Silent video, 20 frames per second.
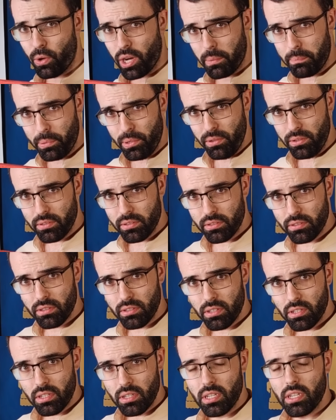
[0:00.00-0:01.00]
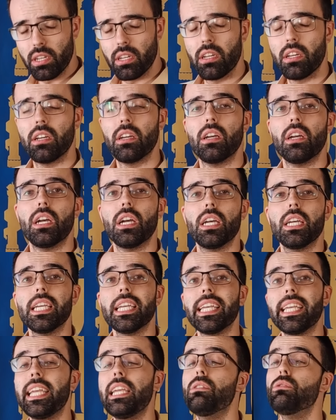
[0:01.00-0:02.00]
cuerpo
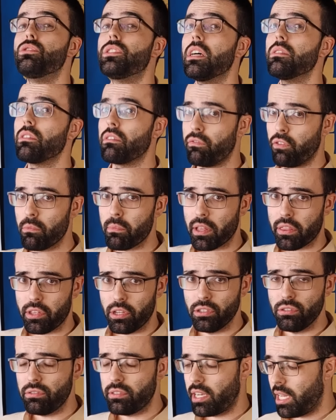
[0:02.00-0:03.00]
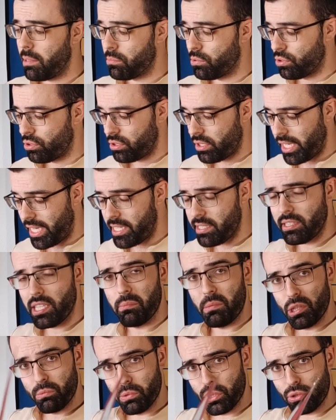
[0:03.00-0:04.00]
y luchando en formación tenemos
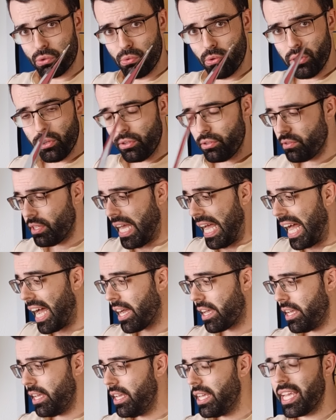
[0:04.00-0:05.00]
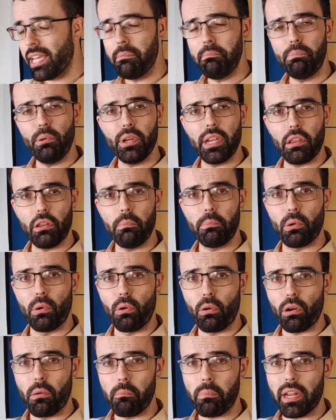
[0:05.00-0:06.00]
este mismo escudo aquí empuñado por
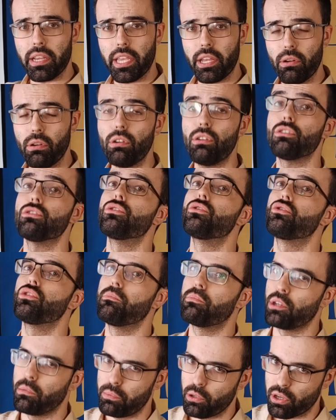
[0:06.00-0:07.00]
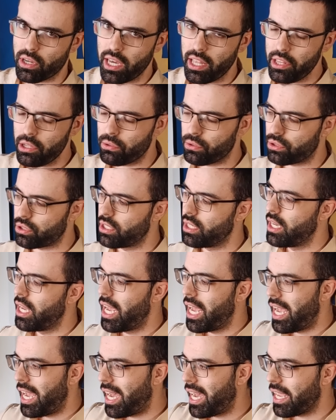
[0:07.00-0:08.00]
un compañero con su propio Gladius.
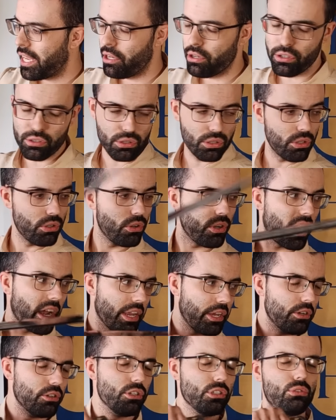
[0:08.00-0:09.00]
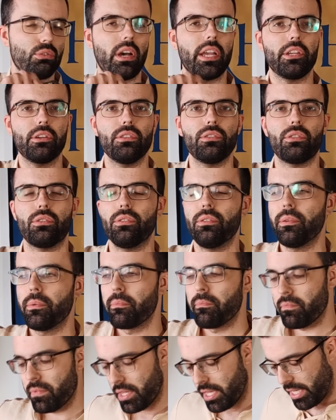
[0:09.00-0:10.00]
Hay otro, hay otro, hay
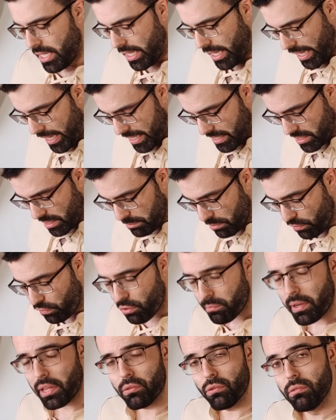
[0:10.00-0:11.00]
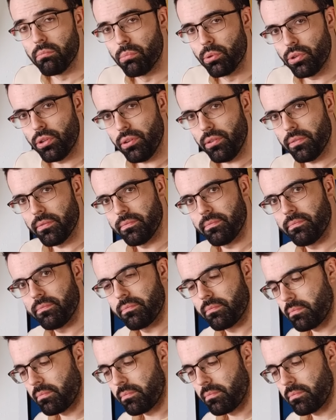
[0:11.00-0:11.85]
otro. Estamos formando un muro